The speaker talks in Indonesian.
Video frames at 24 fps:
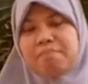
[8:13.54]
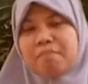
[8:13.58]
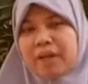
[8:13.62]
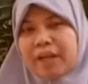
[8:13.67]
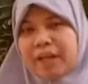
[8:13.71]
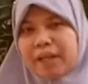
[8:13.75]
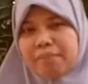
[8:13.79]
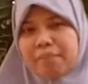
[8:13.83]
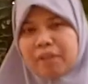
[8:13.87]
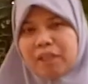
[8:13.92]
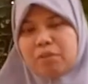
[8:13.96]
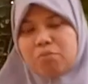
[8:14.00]

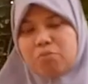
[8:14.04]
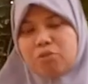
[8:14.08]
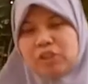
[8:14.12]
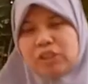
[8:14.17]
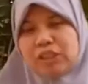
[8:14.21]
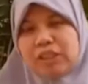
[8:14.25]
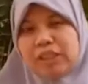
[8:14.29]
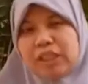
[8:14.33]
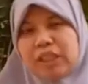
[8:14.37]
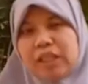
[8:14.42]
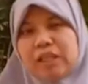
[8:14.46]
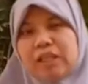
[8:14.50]
Bagaimana
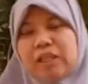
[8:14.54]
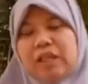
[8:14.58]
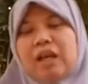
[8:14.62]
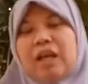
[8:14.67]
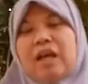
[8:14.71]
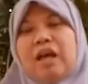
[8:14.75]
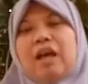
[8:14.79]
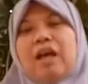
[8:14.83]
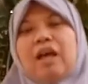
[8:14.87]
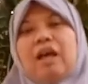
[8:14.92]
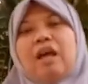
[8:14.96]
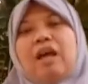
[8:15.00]
bunyinya?
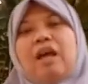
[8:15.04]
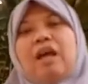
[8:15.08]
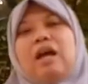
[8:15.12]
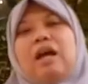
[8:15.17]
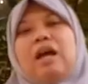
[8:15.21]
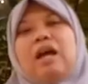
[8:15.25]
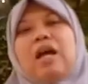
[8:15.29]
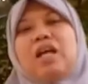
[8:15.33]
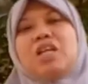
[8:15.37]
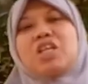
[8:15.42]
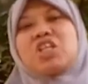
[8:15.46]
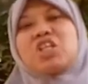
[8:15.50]

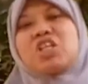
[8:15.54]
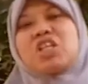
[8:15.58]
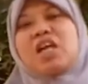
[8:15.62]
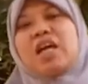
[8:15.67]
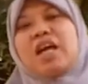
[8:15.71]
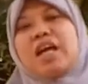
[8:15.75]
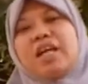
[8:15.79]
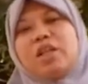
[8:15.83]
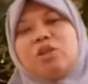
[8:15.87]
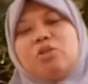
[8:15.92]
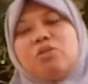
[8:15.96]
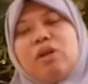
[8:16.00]

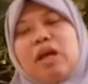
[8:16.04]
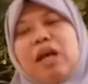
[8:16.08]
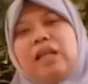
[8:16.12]
Asyhadu